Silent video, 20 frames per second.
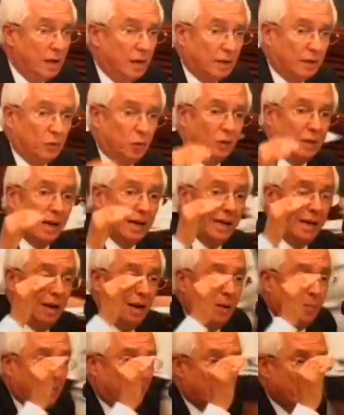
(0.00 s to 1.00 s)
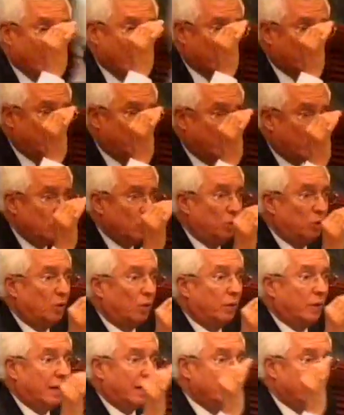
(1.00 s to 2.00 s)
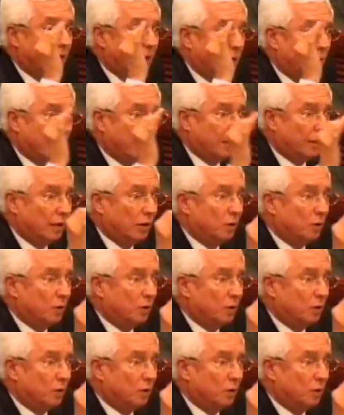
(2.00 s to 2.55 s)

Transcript: Resulta que el primer punto del manual de